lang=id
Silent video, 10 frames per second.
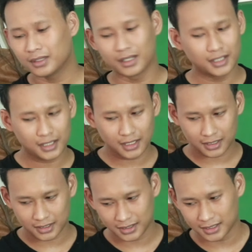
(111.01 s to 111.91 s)
Jadi
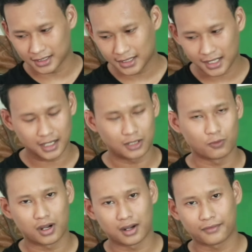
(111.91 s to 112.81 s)
NX Race sendiri ada
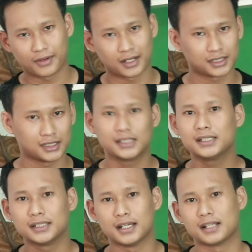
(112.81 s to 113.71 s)
dua versi
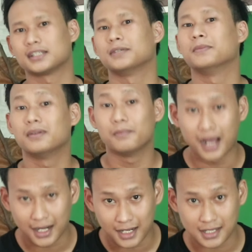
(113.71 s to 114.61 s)
dari segi
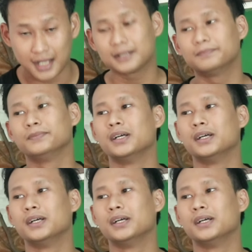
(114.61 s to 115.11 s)
bahan dasar